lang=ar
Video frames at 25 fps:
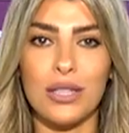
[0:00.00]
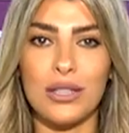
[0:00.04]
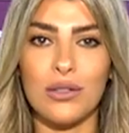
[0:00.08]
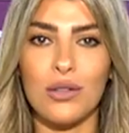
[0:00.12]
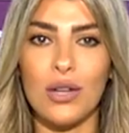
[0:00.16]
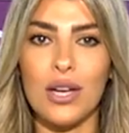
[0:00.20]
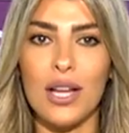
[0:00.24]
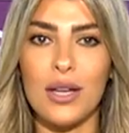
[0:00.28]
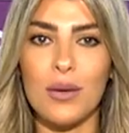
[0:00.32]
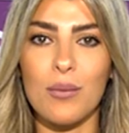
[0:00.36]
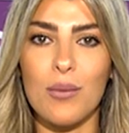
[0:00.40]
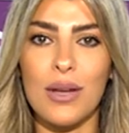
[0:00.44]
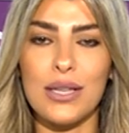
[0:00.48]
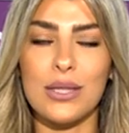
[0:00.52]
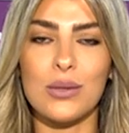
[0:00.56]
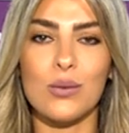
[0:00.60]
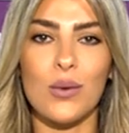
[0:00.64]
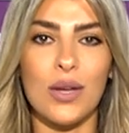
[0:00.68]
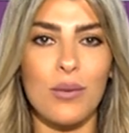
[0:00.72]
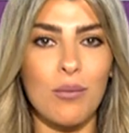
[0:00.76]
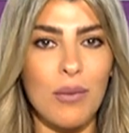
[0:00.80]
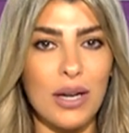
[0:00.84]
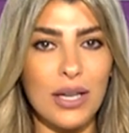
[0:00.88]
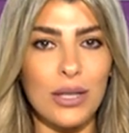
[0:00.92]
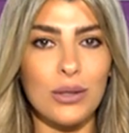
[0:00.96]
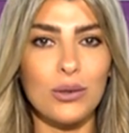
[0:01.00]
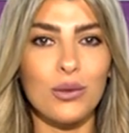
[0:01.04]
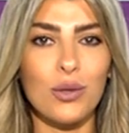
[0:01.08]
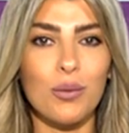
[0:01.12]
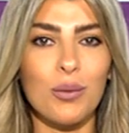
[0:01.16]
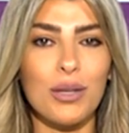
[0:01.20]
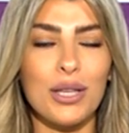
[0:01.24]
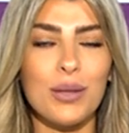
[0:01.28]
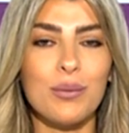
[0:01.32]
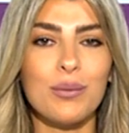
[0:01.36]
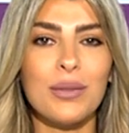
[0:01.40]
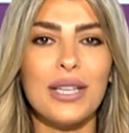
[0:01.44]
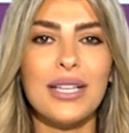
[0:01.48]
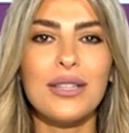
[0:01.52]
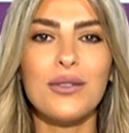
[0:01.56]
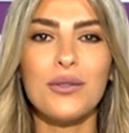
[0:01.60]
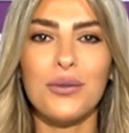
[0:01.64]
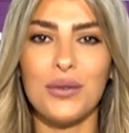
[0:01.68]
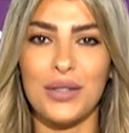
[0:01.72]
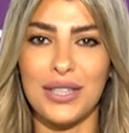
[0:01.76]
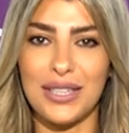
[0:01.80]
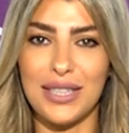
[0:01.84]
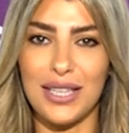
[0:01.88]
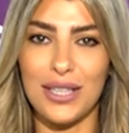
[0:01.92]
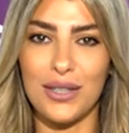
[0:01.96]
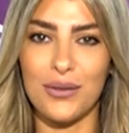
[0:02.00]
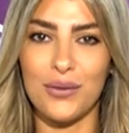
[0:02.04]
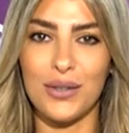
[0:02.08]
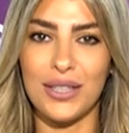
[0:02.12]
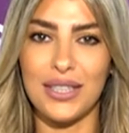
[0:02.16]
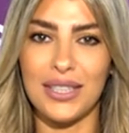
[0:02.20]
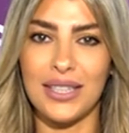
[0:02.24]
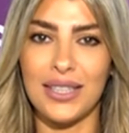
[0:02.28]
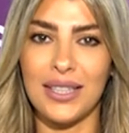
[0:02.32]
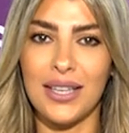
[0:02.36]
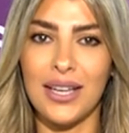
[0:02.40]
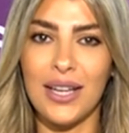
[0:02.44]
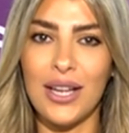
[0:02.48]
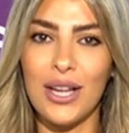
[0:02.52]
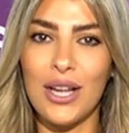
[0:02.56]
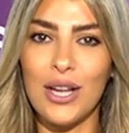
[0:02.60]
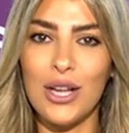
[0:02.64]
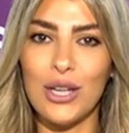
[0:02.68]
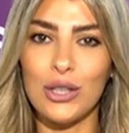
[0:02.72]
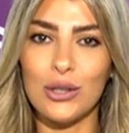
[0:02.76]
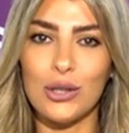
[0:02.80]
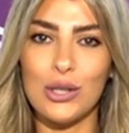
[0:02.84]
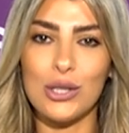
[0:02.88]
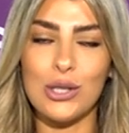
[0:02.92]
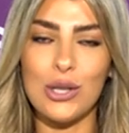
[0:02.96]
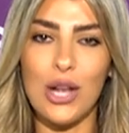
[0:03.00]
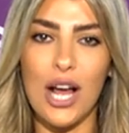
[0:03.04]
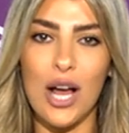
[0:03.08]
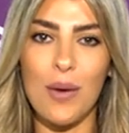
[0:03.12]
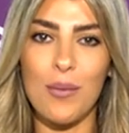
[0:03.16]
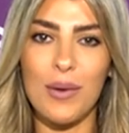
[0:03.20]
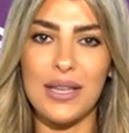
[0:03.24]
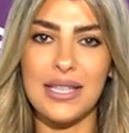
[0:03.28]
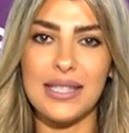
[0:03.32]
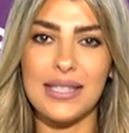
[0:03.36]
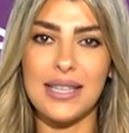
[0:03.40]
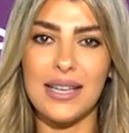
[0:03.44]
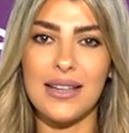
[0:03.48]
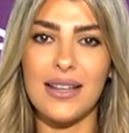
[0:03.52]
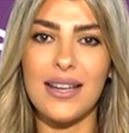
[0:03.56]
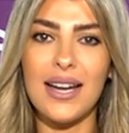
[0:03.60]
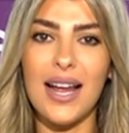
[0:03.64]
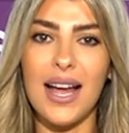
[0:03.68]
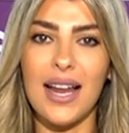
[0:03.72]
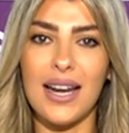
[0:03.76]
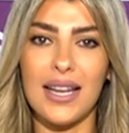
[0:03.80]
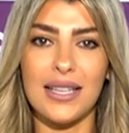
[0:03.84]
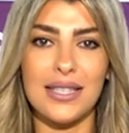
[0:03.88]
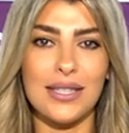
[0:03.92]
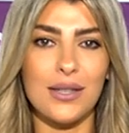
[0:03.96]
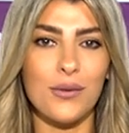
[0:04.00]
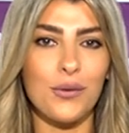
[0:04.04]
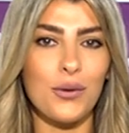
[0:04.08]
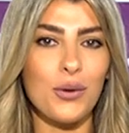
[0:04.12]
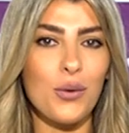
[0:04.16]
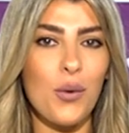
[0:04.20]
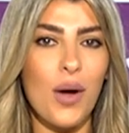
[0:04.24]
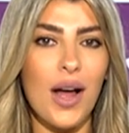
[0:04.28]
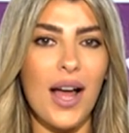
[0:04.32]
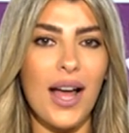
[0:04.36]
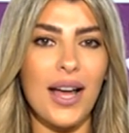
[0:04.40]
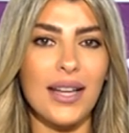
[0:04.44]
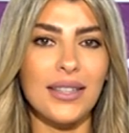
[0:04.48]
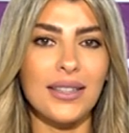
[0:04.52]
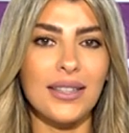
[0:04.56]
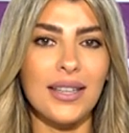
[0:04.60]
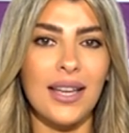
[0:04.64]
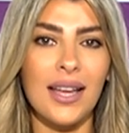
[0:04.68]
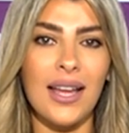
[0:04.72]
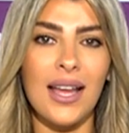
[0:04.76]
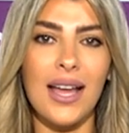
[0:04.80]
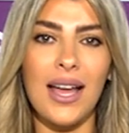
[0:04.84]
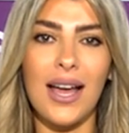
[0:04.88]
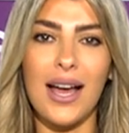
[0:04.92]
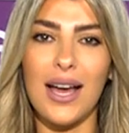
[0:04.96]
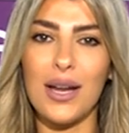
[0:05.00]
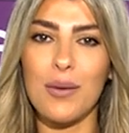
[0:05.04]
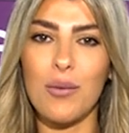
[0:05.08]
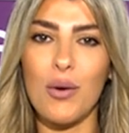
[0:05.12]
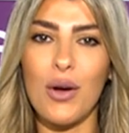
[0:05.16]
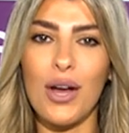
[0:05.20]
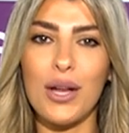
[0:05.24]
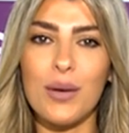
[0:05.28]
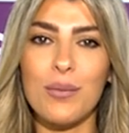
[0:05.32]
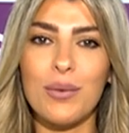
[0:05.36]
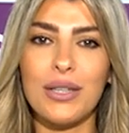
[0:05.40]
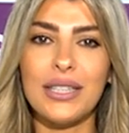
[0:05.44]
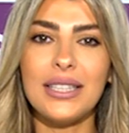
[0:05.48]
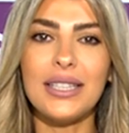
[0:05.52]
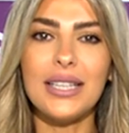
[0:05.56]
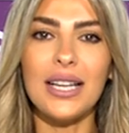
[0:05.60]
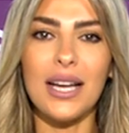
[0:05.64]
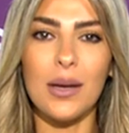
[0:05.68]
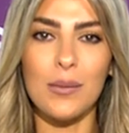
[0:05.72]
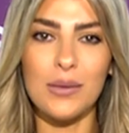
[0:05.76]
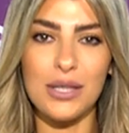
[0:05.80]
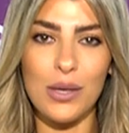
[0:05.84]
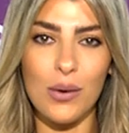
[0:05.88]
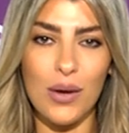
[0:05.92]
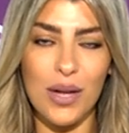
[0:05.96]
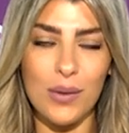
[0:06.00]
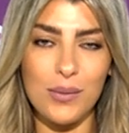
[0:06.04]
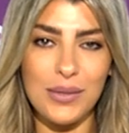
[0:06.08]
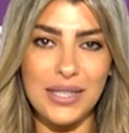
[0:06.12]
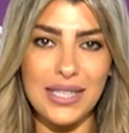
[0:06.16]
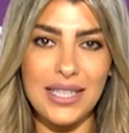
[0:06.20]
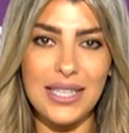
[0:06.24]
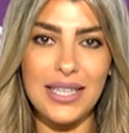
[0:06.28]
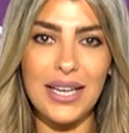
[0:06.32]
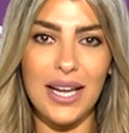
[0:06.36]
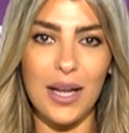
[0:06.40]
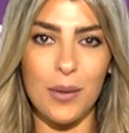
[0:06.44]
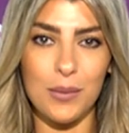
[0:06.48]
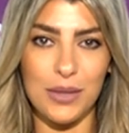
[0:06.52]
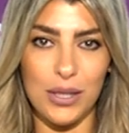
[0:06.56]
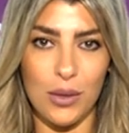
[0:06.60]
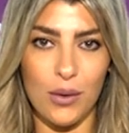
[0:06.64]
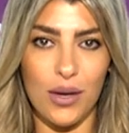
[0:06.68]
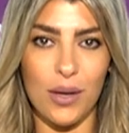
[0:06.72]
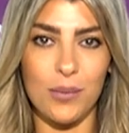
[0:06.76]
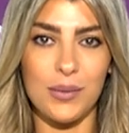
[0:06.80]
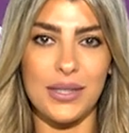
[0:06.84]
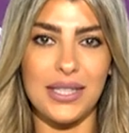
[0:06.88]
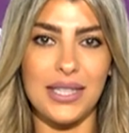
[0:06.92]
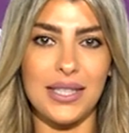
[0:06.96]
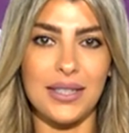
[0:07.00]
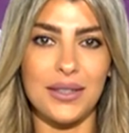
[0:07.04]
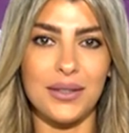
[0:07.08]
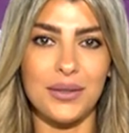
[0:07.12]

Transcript: دولار بس وين ما كنتوا بلبنان فري دليفري اتصلوا على سلر على 01 44 55 55